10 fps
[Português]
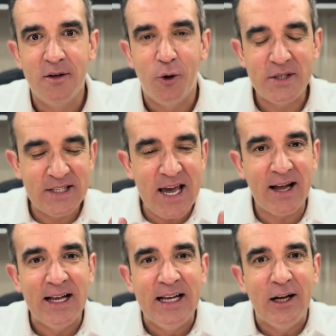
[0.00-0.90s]
Ou
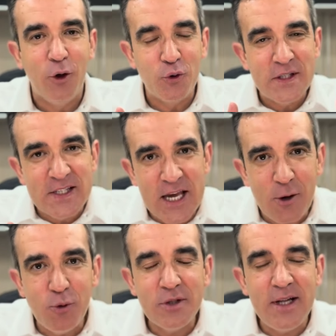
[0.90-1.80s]
seja, os
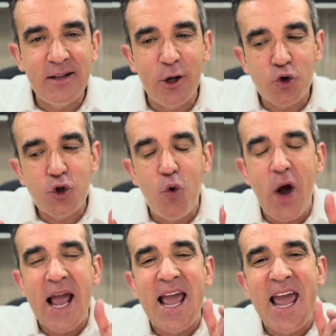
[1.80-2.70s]
filhos de Deus
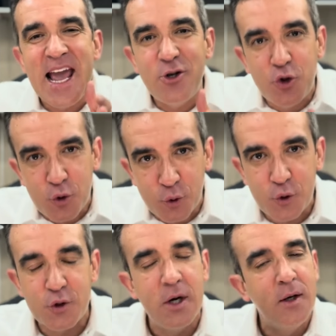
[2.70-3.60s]
são
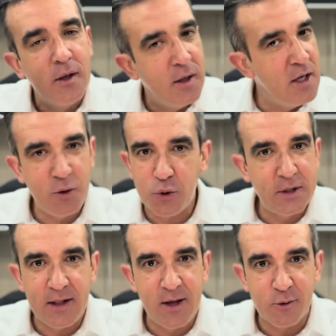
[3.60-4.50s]
hechos, filhos
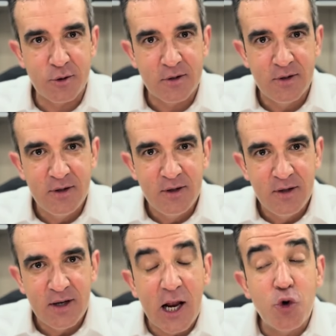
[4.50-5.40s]
de Deus.
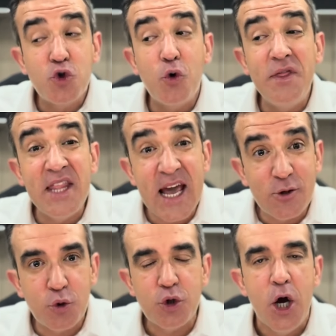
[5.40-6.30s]
Eles são
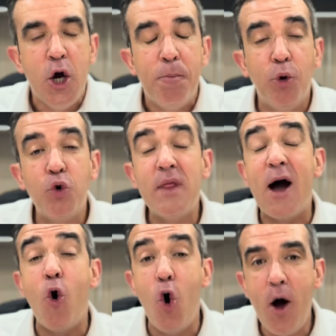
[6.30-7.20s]
netos por
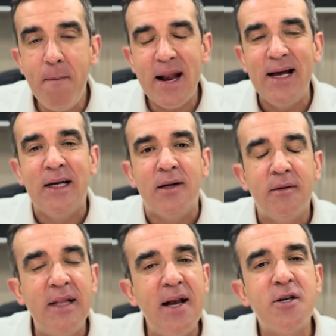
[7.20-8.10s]
uma obra
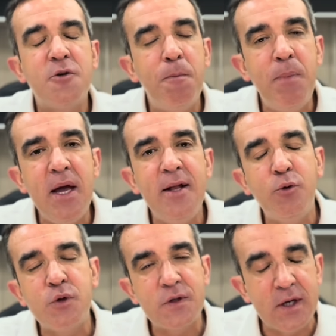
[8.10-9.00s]
do
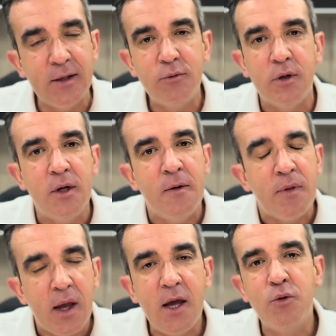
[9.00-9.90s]
Espírito Santo
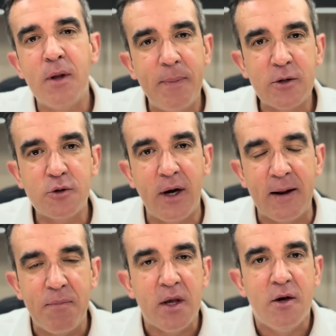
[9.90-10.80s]
em uma
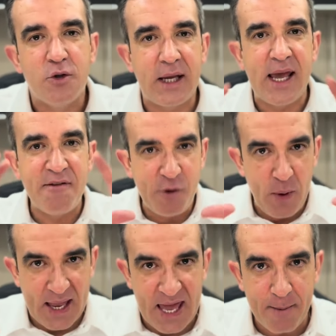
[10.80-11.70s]
pessoa. Você quer ver um
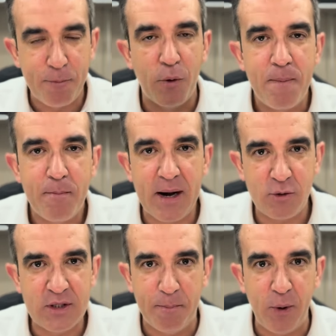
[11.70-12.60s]
exemplo para
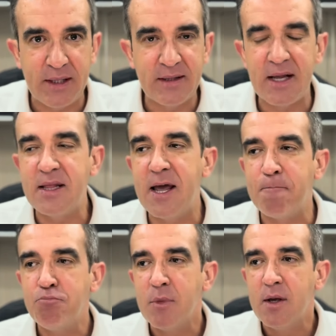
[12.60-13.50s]
que você pode
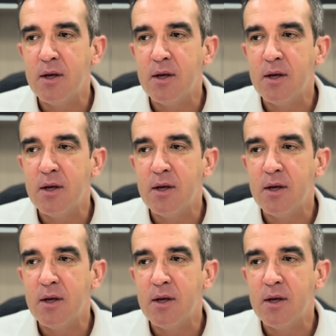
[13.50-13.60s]
entender?